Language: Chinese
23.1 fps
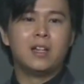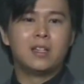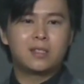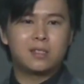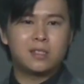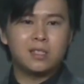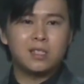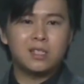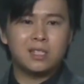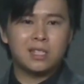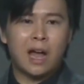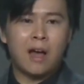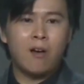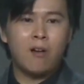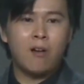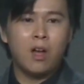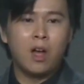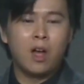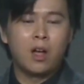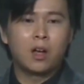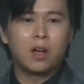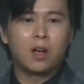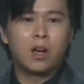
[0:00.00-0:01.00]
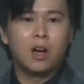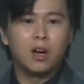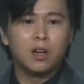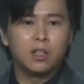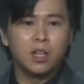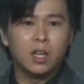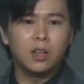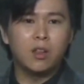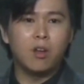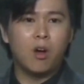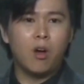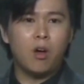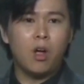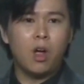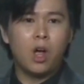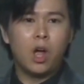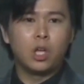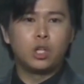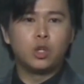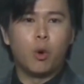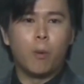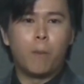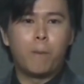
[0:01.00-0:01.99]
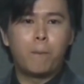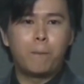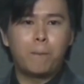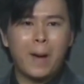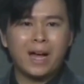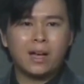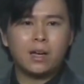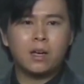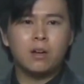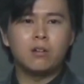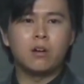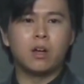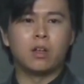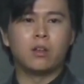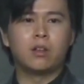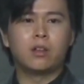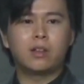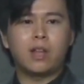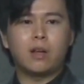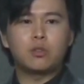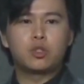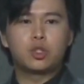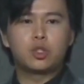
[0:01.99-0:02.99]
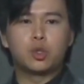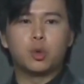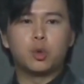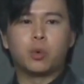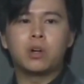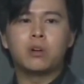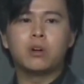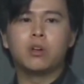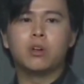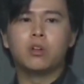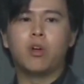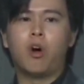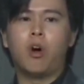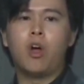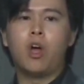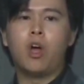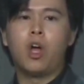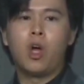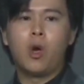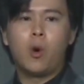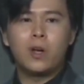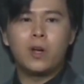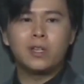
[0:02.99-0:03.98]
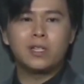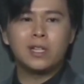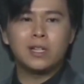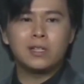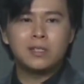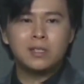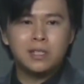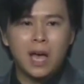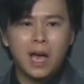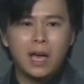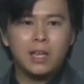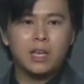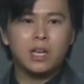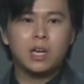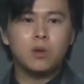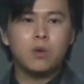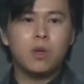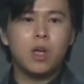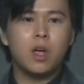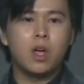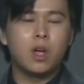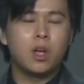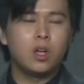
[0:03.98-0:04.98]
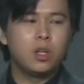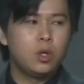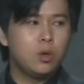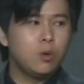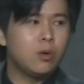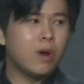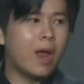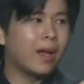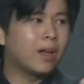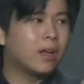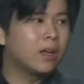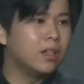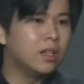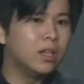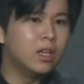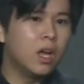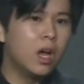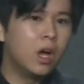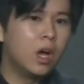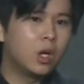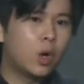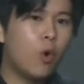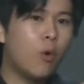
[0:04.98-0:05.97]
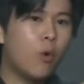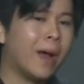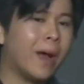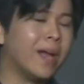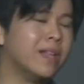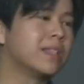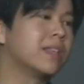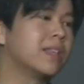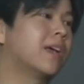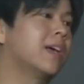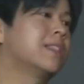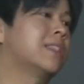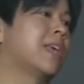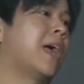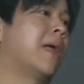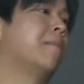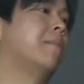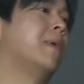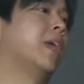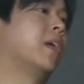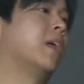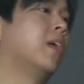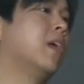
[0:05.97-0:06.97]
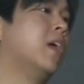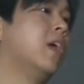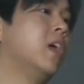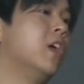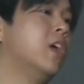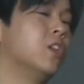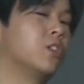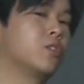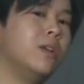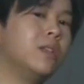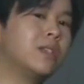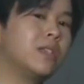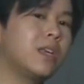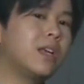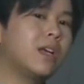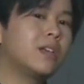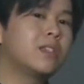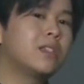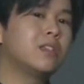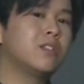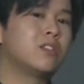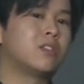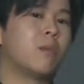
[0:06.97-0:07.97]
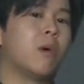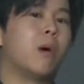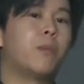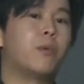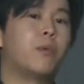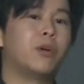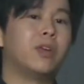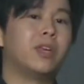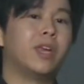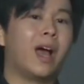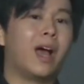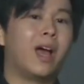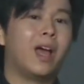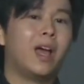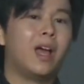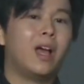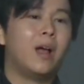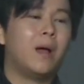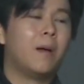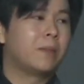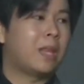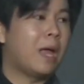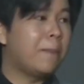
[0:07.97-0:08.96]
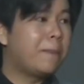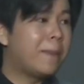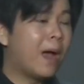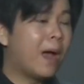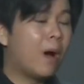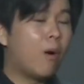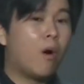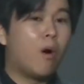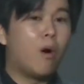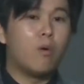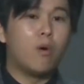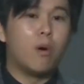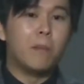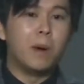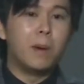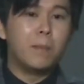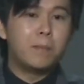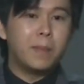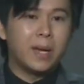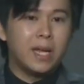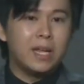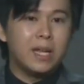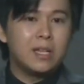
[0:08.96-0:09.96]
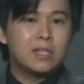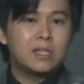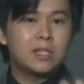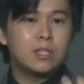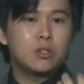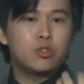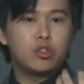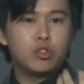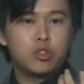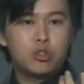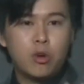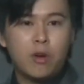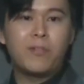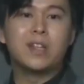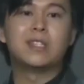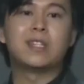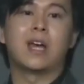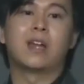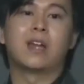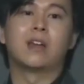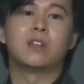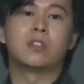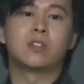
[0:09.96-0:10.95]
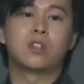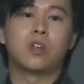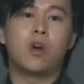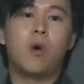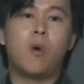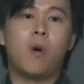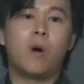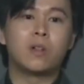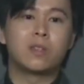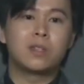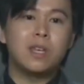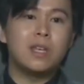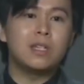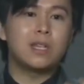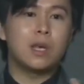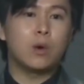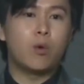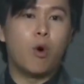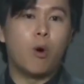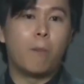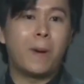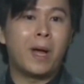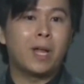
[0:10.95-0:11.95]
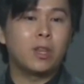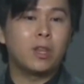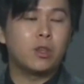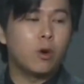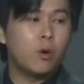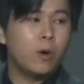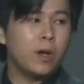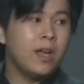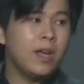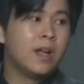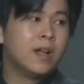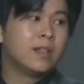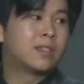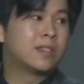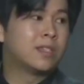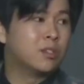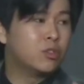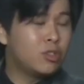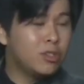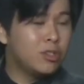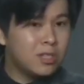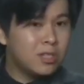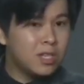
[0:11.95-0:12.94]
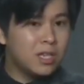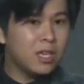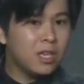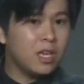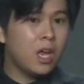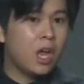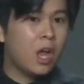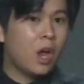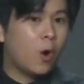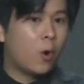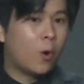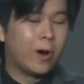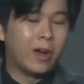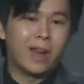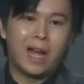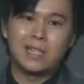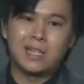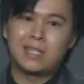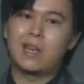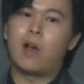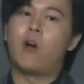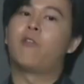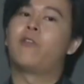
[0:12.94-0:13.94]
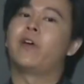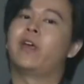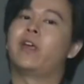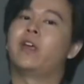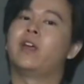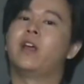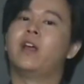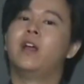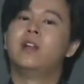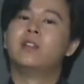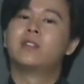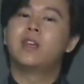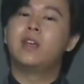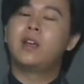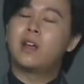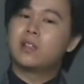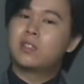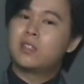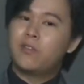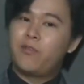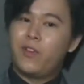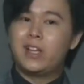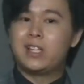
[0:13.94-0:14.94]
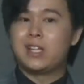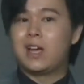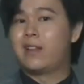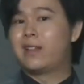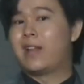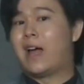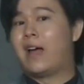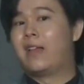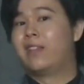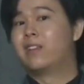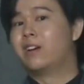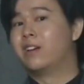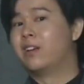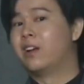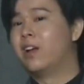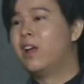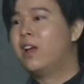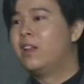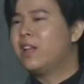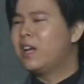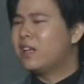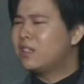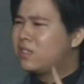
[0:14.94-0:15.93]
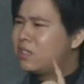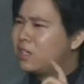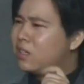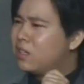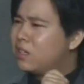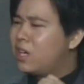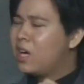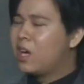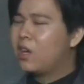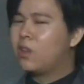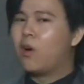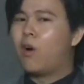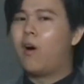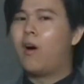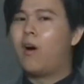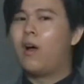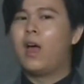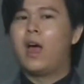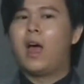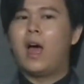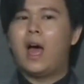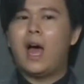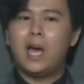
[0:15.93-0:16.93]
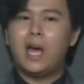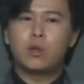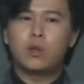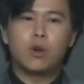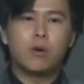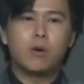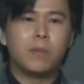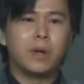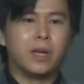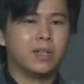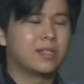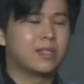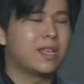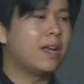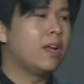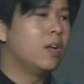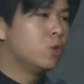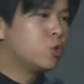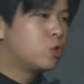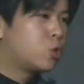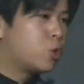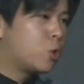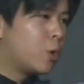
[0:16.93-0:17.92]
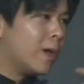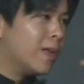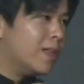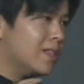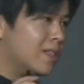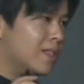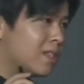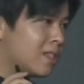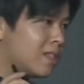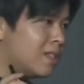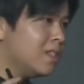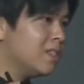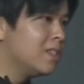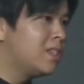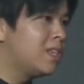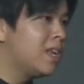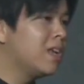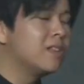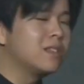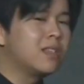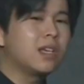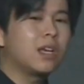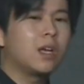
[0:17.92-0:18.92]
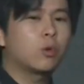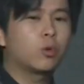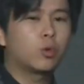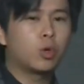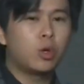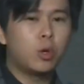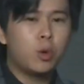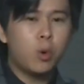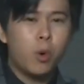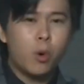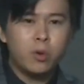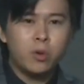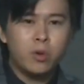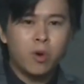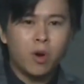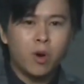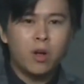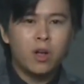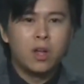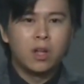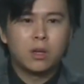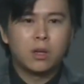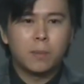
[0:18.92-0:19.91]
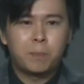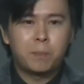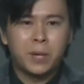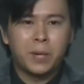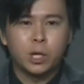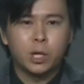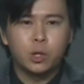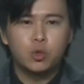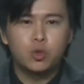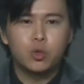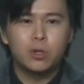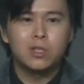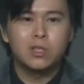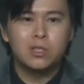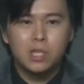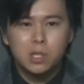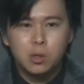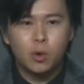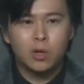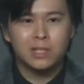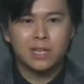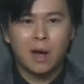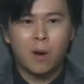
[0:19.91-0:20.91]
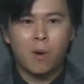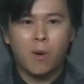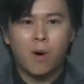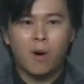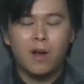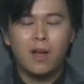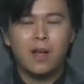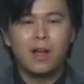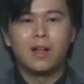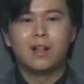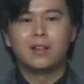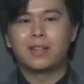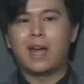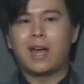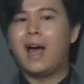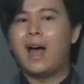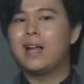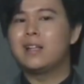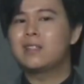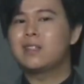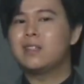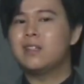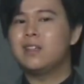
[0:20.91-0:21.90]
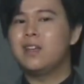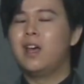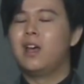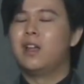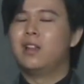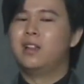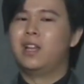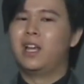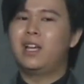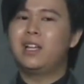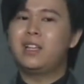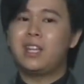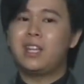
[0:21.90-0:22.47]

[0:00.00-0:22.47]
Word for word: 至少可能哦有八个人到九个人哦会在下一个月又来跟你购买这个产品，所以这个是什么不一样？代表哦我们每一次去做分享的时候哦，这一些伙伴都会持续性回来消费，这一个是非常难得的。那今天哦，爱多美在全世界的这个退货率哦的平均是多少哦？答案是零